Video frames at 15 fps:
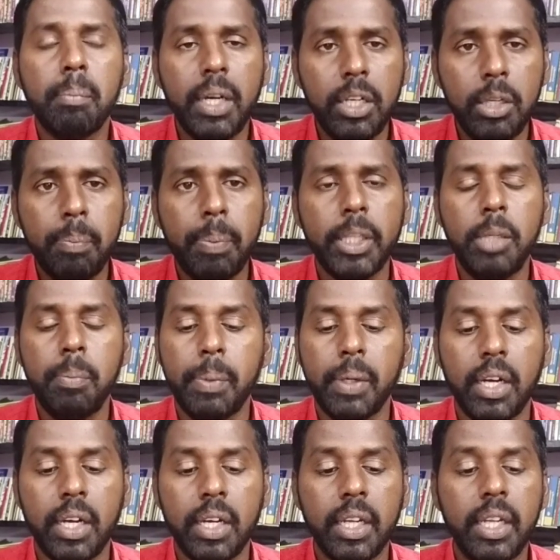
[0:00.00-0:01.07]
மறு
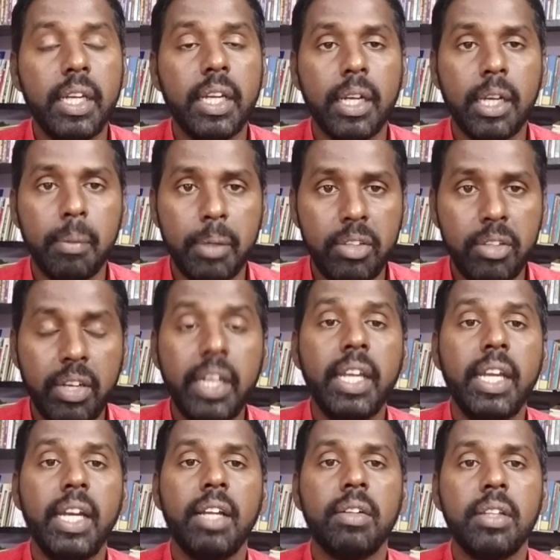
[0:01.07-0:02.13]
பதிப்புக்காக இங்கே நம்ம
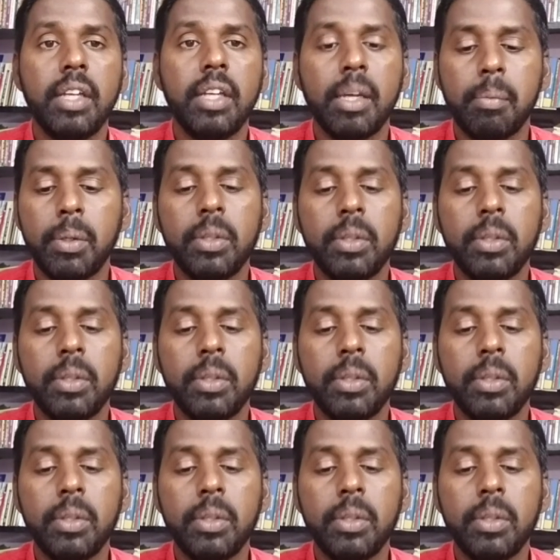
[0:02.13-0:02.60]
சென்னையில் வந்து நம்ம